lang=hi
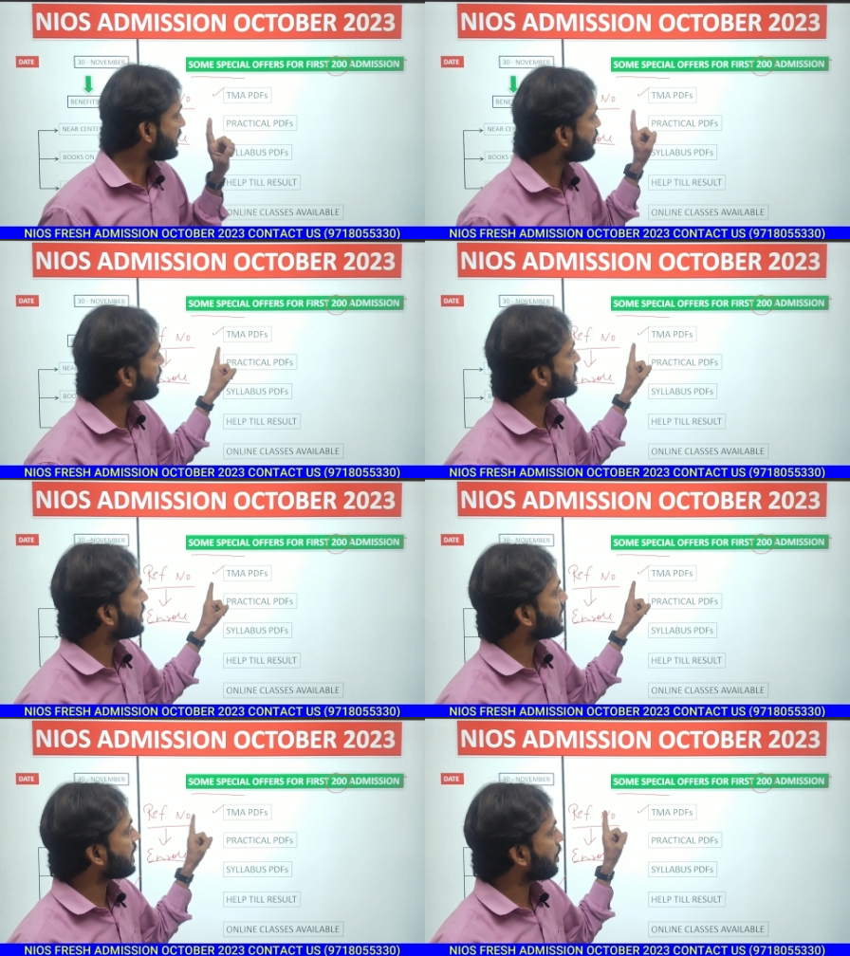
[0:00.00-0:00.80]
ये
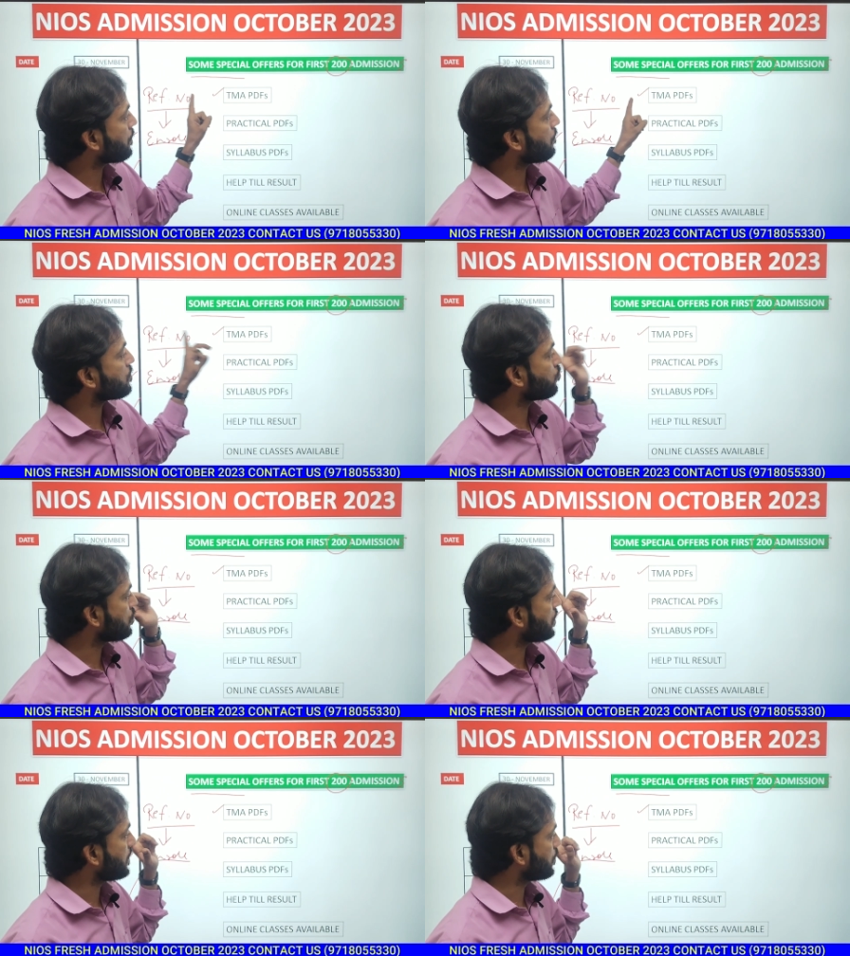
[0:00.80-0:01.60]
फैसिलिटी आपके पास
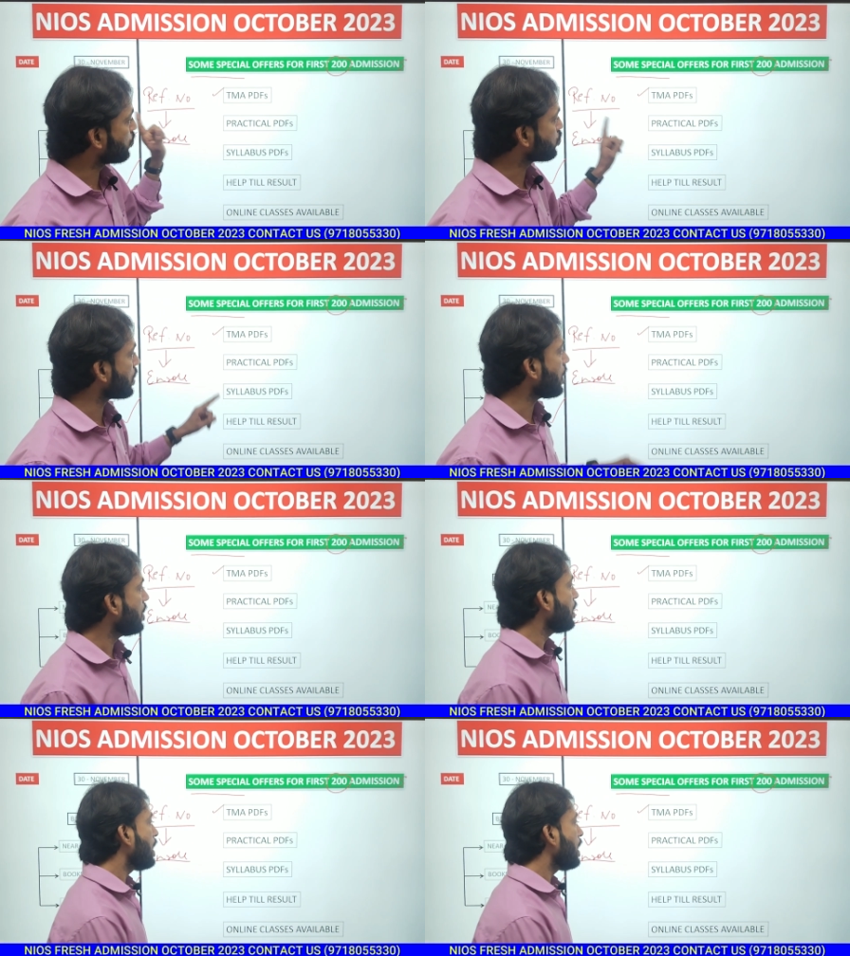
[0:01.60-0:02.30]
होनी चाहिए दूसरा